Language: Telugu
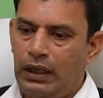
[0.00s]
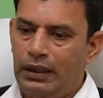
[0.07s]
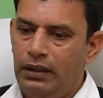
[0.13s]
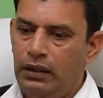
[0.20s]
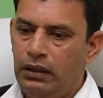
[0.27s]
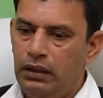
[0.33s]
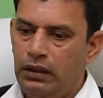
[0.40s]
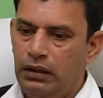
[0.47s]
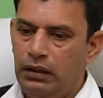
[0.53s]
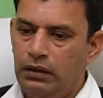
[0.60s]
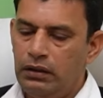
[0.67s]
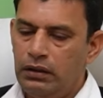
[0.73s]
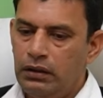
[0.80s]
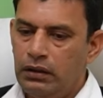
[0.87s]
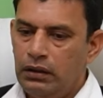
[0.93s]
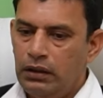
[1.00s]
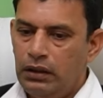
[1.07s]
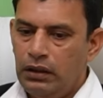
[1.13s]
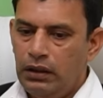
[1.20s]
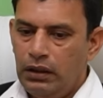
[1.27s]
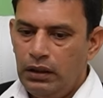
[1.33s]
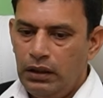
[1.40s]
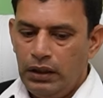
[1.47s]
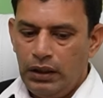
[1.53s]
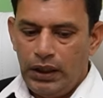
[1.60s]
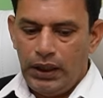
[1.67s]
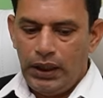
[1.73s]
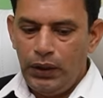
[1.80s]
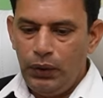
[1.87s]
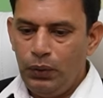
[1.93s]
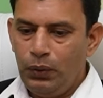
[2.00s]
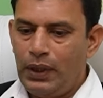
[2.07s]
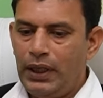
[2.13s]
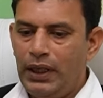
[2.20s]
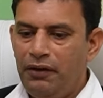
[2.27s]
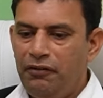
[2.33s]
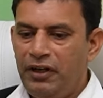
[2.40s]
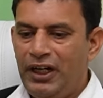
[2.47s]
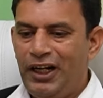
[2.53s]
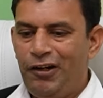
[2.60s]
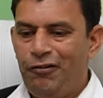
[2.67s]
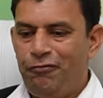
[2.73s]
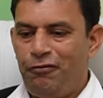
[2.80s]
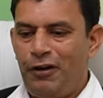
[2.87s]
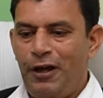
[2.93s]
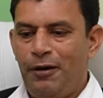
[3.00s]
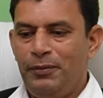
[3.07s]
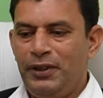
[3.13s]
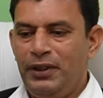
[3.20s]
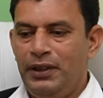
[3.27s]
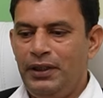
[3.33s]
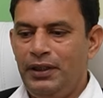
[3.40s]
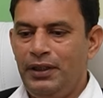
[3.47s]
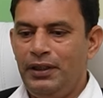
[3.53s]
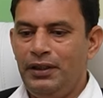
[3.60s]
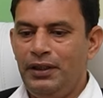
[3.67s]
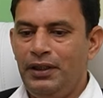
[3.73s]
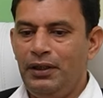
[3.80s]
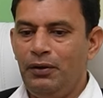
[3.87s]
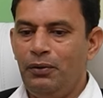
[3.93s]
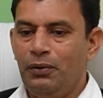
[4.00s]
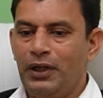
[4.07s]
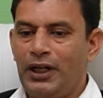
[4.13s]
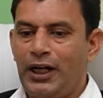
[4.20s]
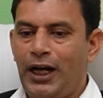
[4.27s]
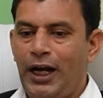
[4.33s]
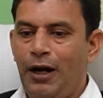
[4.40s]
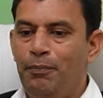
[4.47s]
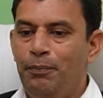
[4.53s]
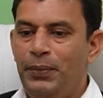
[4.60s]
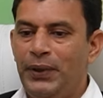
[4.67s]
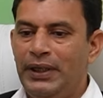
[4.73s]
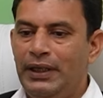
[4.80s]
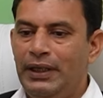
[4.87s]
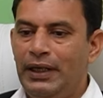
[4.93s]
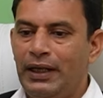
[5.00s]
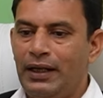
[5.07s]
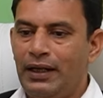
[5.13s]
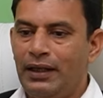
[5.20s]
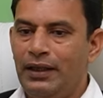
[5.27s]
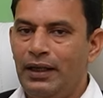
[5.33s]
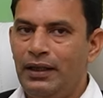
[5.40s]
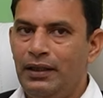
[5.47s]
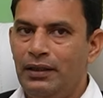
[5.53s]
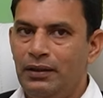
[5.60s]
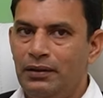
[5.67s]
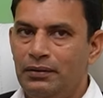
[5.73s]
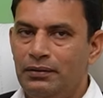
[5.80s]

అది హిందూ అన్డివైడెడ్ ఫ్యామిలీని ఒక కంపెనీ లెక్క దాన్ని